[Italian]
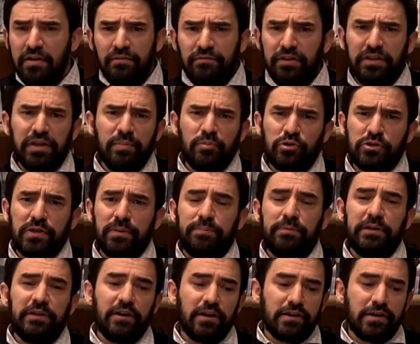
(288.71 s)
Veniamo a
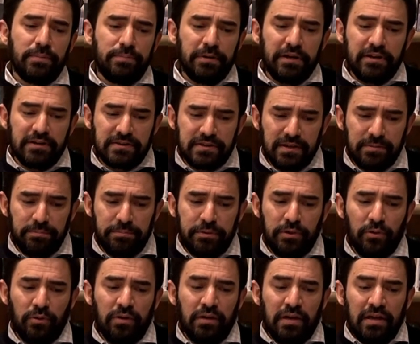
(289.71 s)
sapere che, per
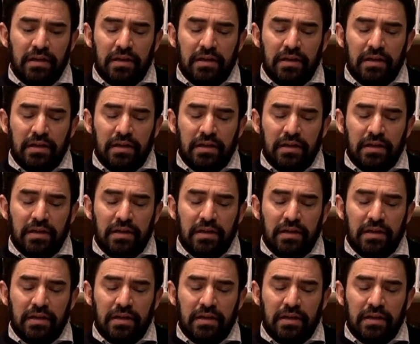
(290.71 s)
esempio,